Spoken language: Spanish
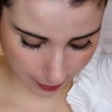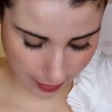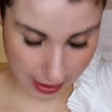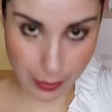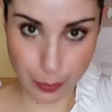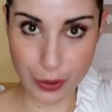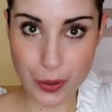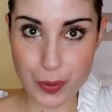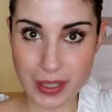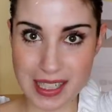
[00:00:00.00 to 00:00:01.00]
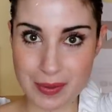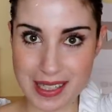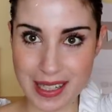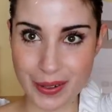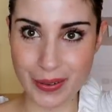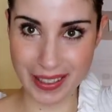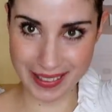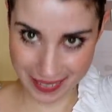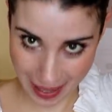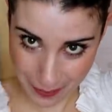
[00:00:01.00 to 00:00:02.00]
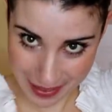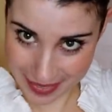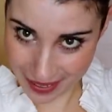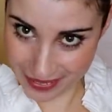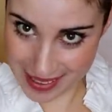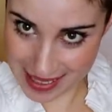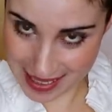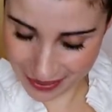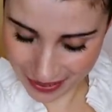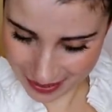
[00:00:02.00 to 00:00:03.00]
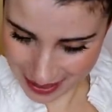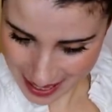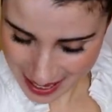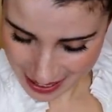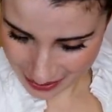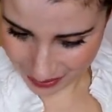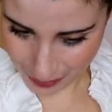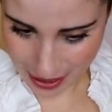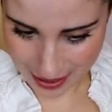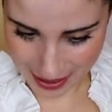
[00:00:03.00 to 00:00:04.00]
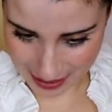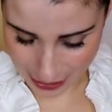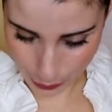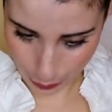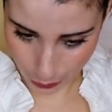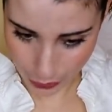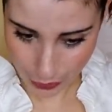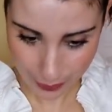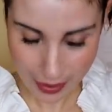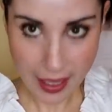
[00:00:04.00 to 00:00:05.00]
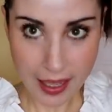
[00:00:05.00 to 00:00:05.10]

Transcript: Si puedo, porque se me está escurriendo la pinza muchísimo. Vamos a hacer así un moño.